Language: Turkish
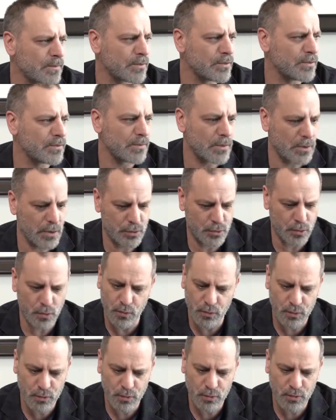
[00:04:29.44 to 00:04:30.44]
Bunun böyle
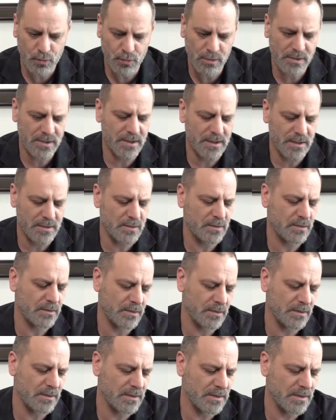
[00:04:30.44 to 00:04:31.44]
çok uzun uzadıya
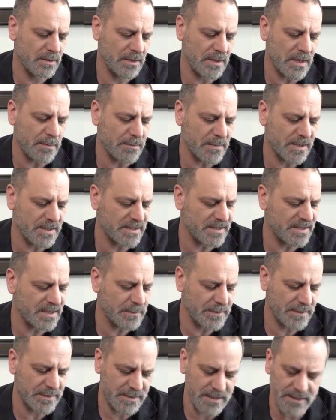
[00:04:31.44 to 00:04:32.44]
yapmak
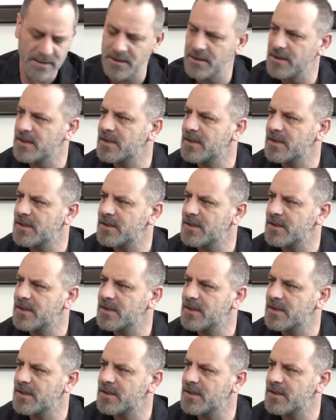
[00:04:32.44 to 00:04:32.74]
istemedik. Zaten